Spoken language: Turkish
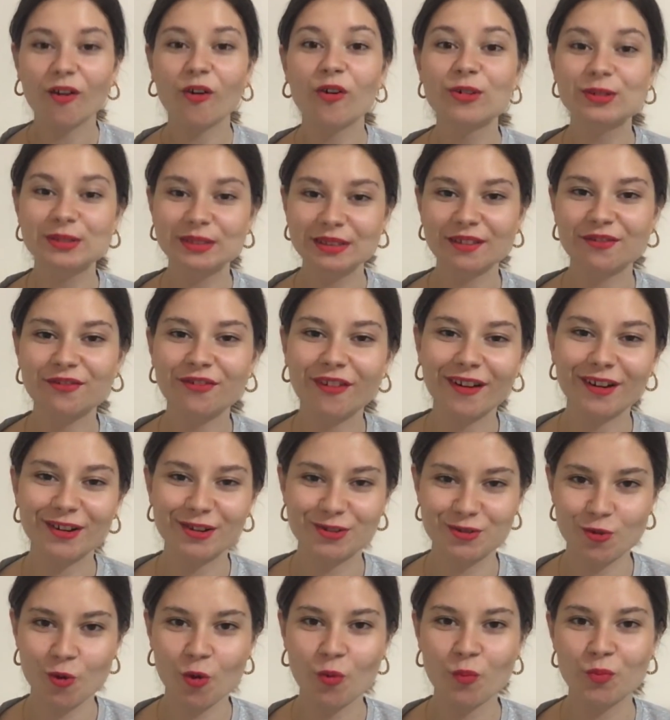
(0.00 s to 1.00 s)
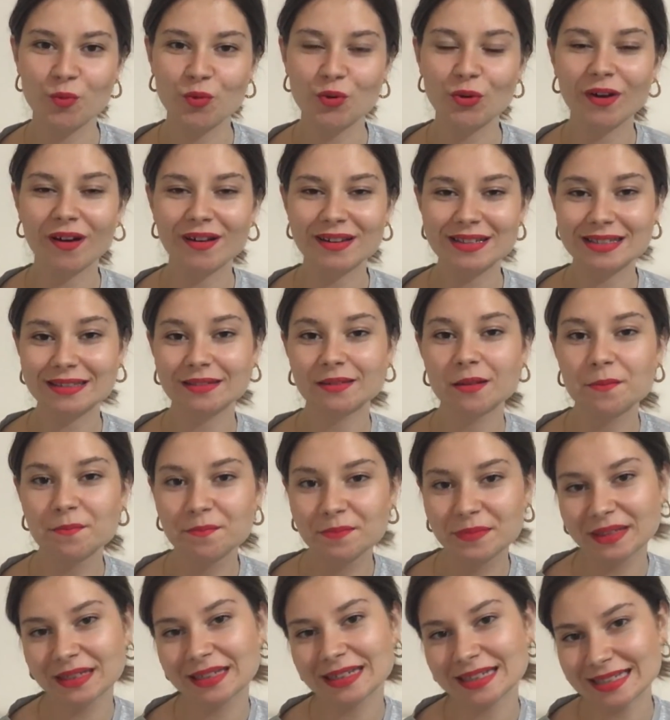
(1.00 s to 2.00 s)
Ortada fark çok büyük. Aslında
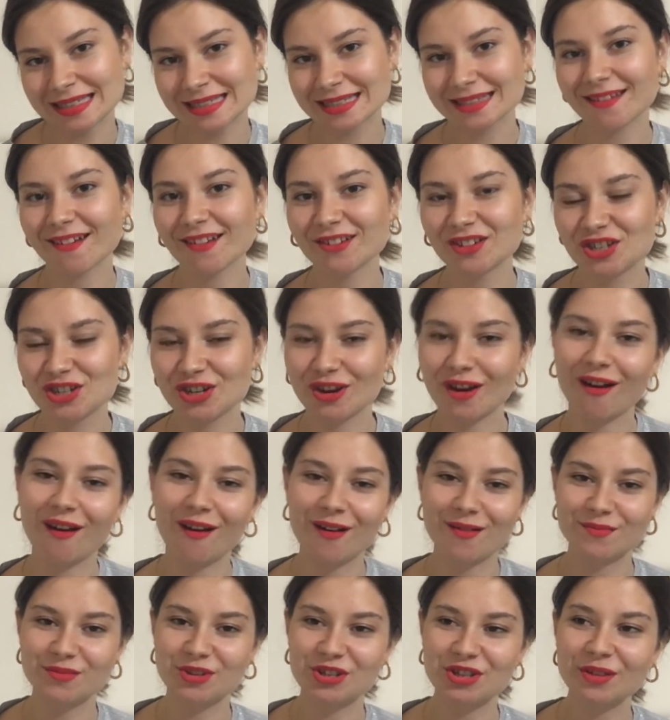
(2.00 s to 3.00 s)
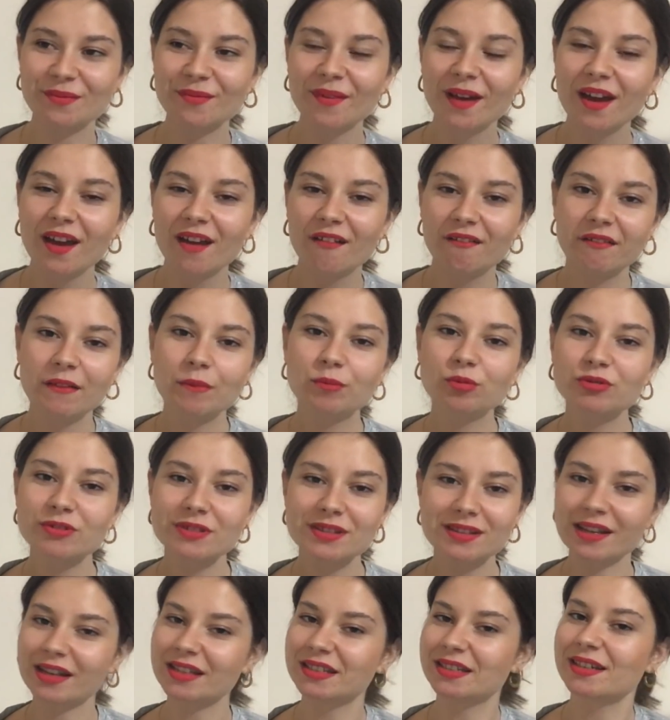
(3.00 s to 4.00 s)
bir insan çıkarmışım ve
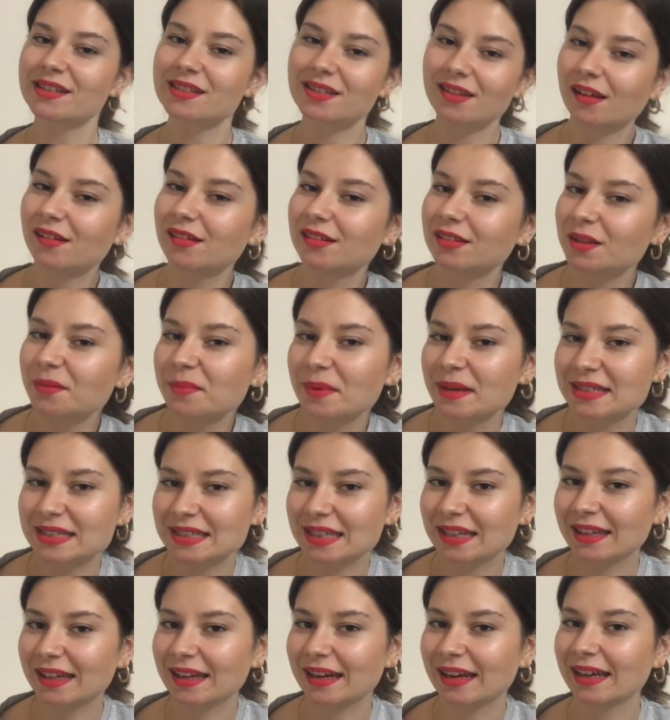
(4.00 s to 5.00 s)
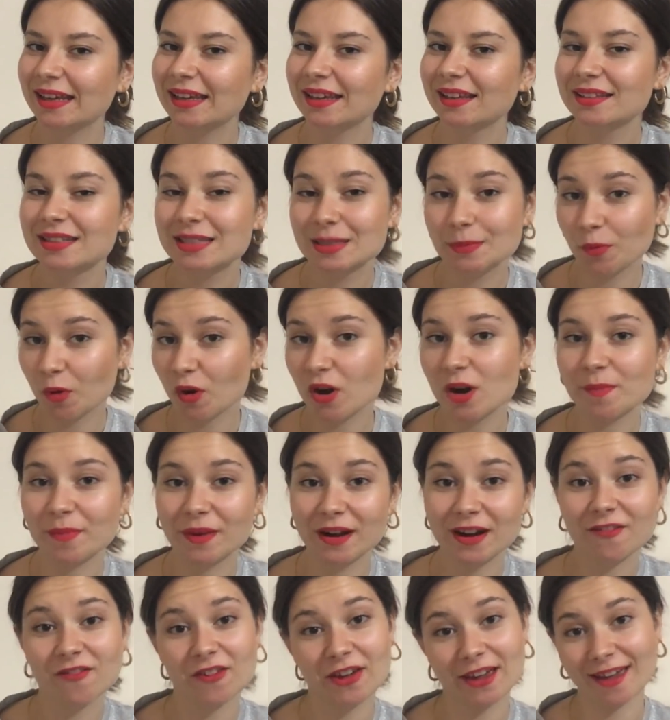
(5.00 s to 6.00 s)
bunu sadece sağlıklı beslenerek, spor
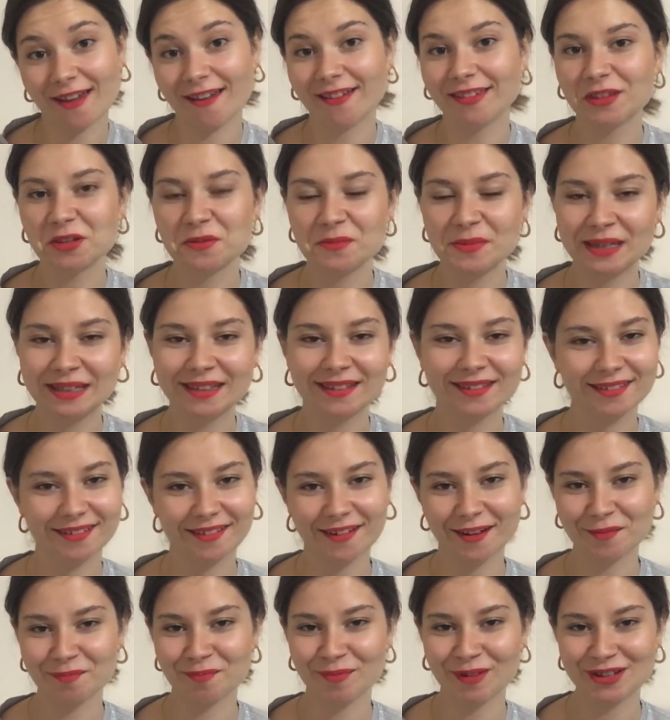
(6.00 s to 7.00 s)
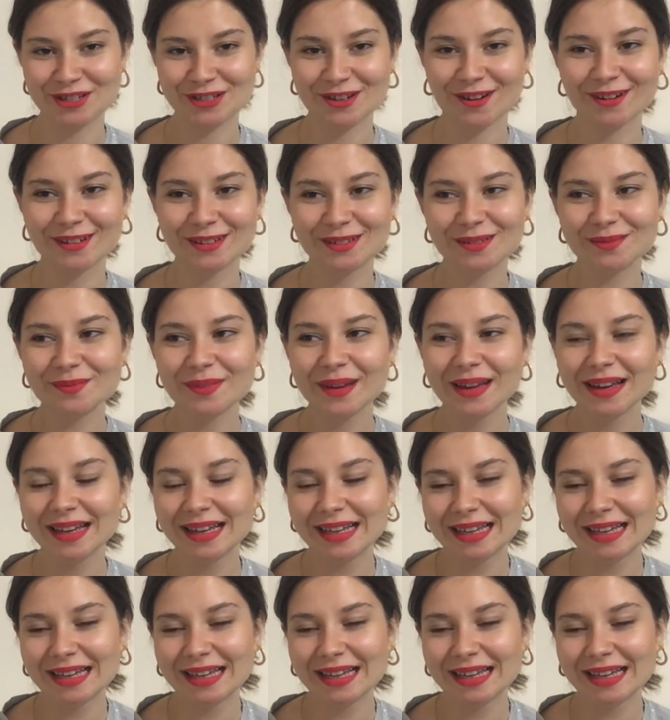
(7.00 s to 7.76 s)
yaparak ve kendime inanarak başardım.